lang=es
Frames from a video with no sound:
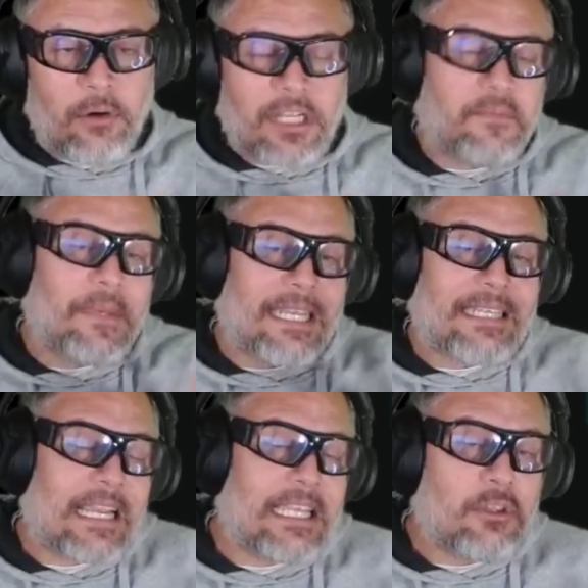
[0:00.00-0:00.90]
les viene
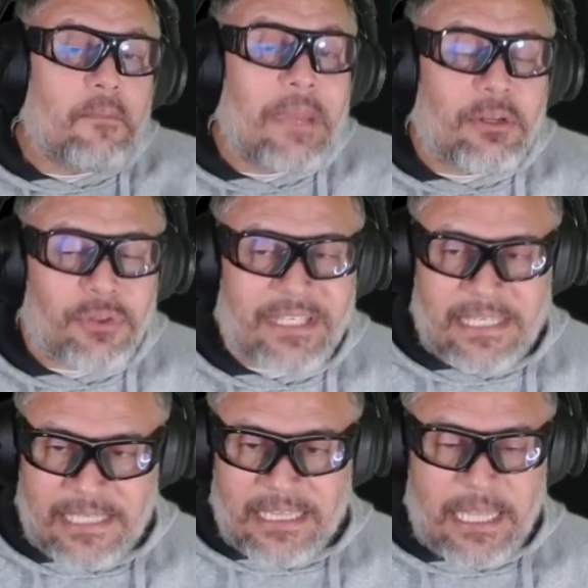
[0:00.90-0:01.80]
saliendo en menos de
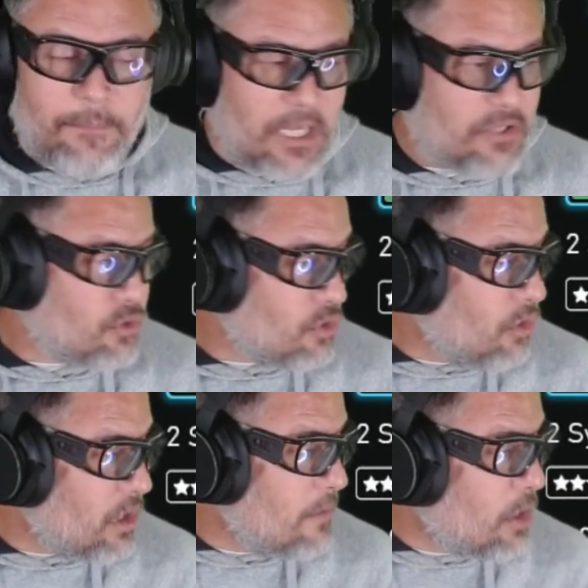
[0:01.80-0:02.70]
60 pesos,
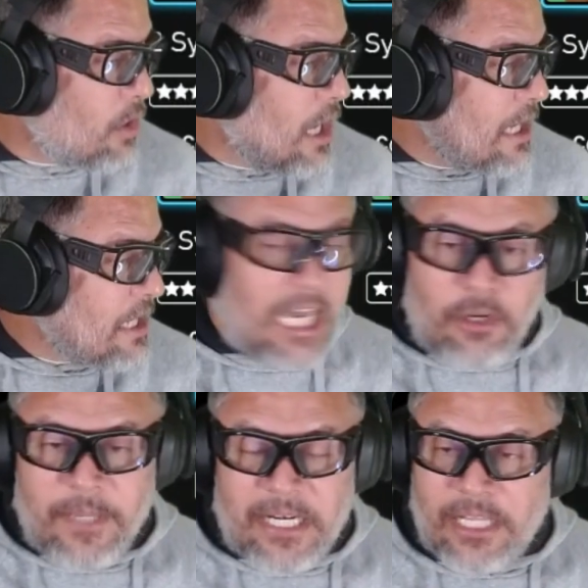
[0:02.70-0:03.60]
¿no? Y bueno, ya
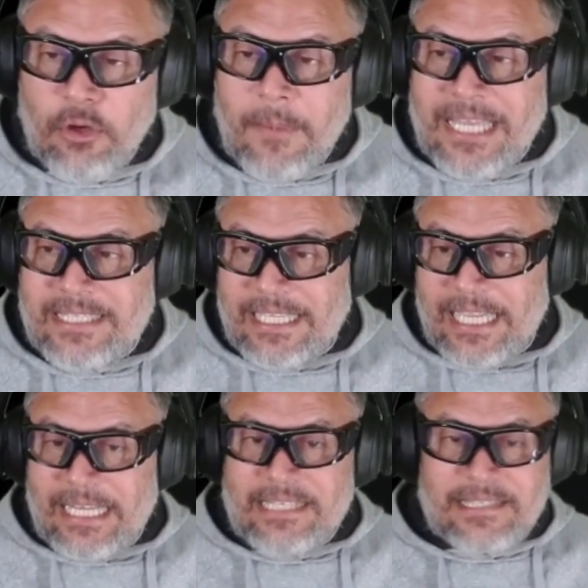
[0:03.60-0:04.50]
no me enredo más
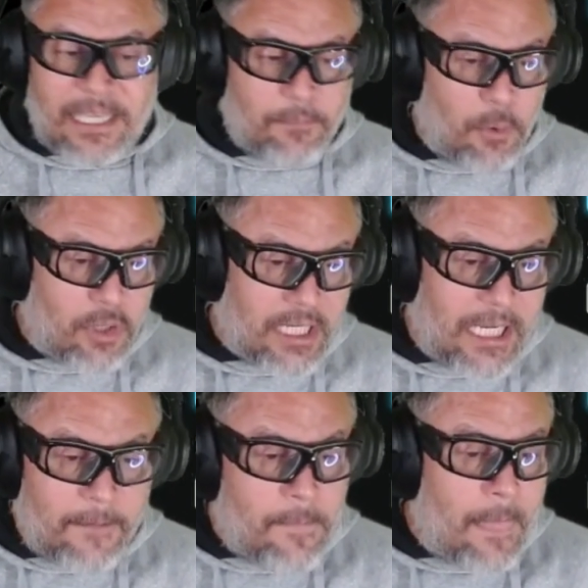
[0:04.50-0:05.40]
en este
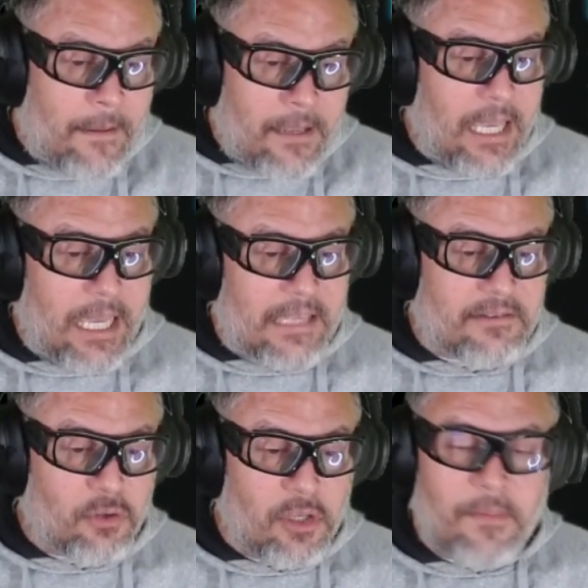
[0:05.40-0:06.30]
porque eh,
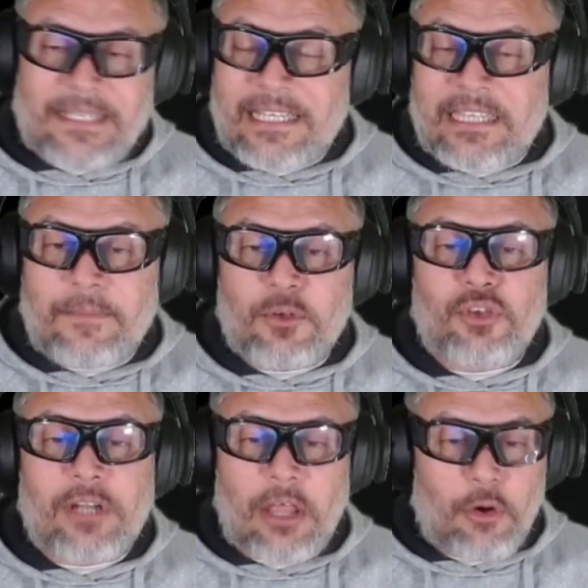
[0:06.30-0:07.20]
estoy bastante
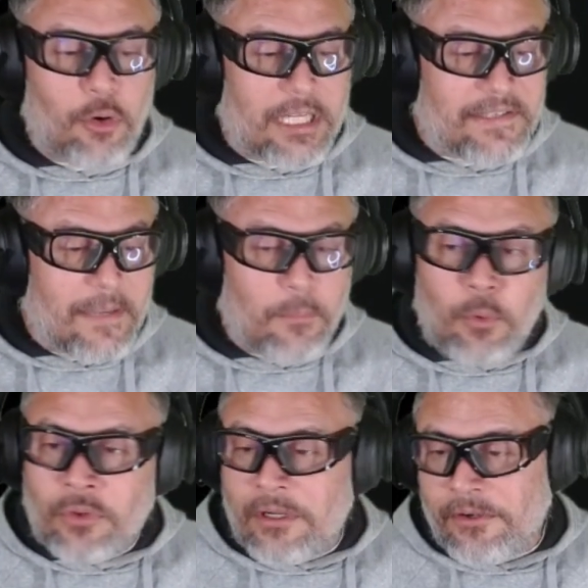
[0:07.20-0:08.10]
emocionado con este
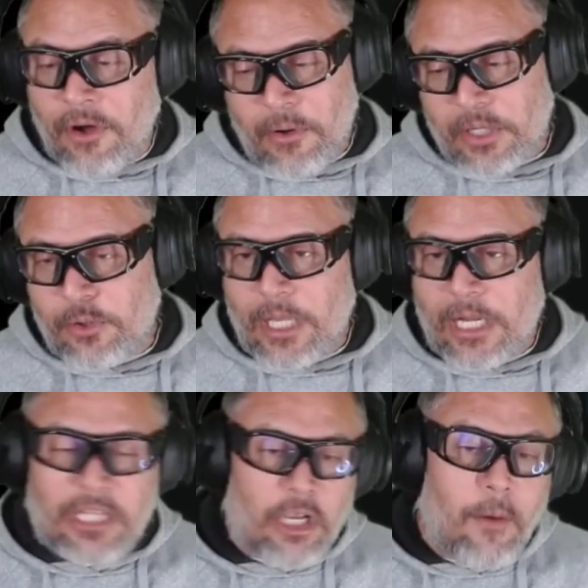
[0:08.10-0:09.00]
bundle, ¿no? Aunque yo ya
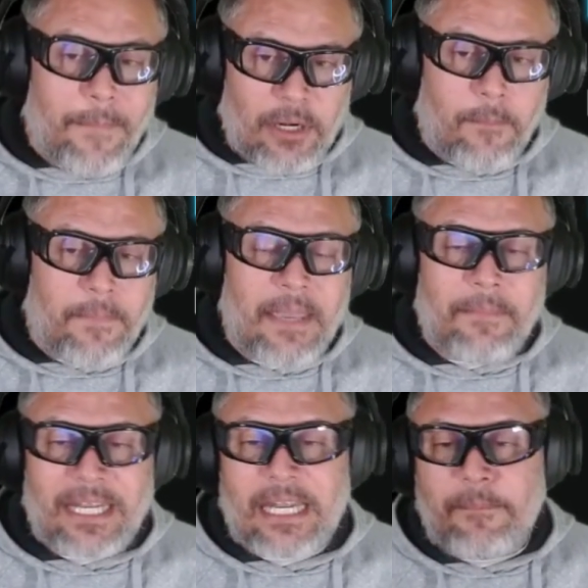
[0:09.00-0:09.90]
lo tengo, pero bien
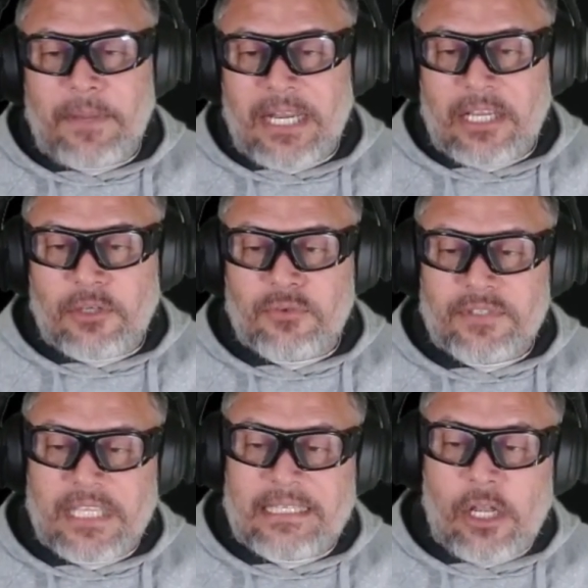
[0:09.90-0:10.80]
vale la pena que
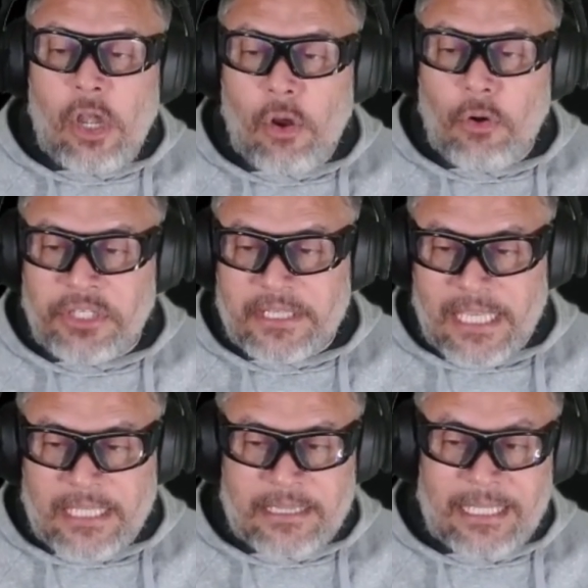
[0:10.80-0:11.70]
ustedes lo
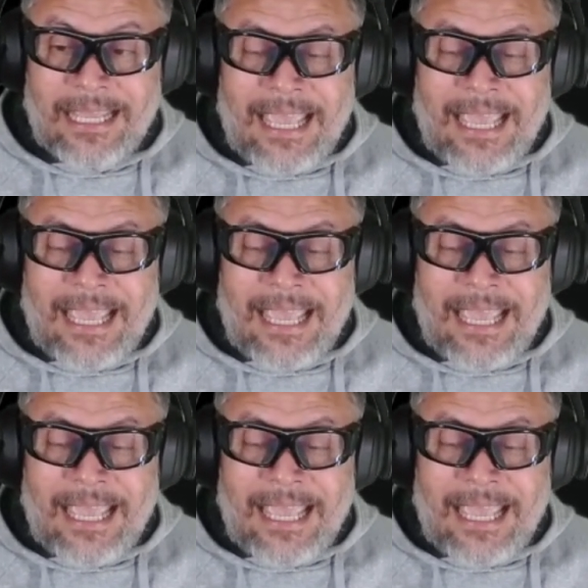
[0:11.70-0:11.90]
intenten.